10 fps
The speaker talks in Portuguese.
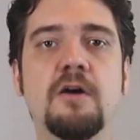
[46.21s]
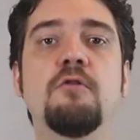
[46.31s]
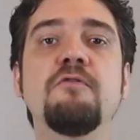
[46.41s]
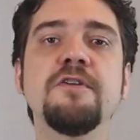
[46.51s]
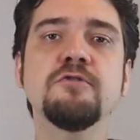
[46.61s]

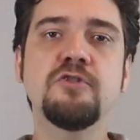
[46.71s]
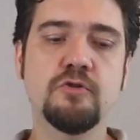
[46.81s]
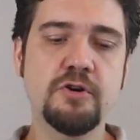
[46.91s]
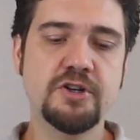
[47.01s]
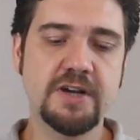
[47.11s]
O vídeo de
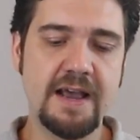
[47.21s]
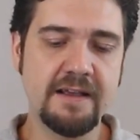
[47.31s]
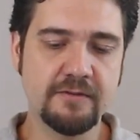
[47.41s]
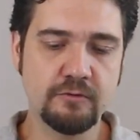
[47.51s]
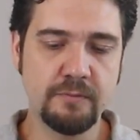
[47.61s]
hoje
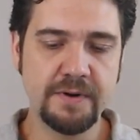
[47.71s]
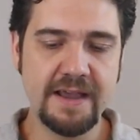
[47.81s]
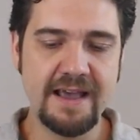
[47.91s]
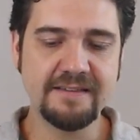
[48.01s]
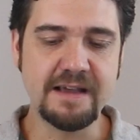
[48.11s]
é
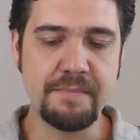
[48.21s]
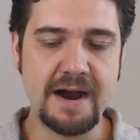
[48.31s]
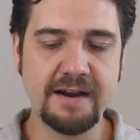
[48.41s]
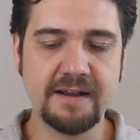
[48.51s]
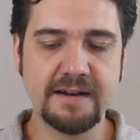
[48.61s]
sobre essa
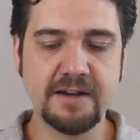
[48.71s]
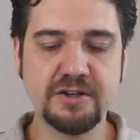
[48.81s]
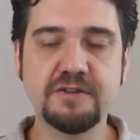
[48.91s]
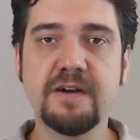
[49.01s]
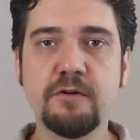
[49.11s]
marca, né? A
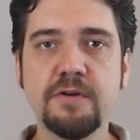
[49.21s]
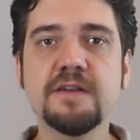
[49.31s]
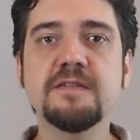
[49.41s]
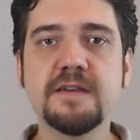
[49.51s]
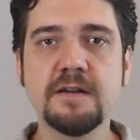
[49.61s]
gente vai
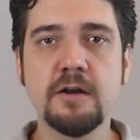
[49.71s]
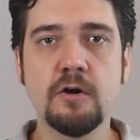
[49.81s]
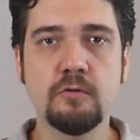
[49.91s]
conhecer